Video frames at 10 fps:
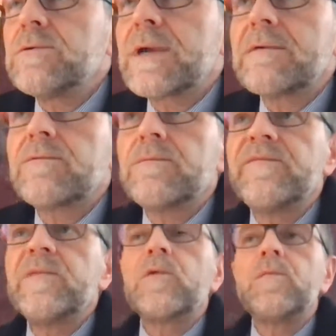Allora
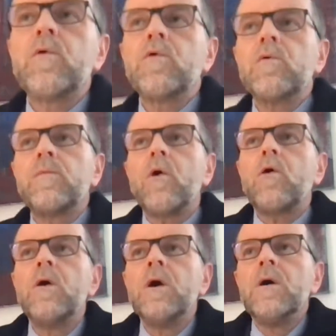vi propongo un
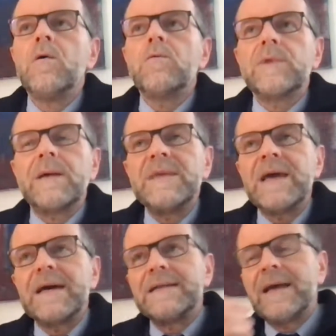po' una
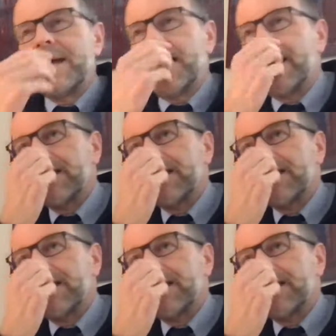mia idea.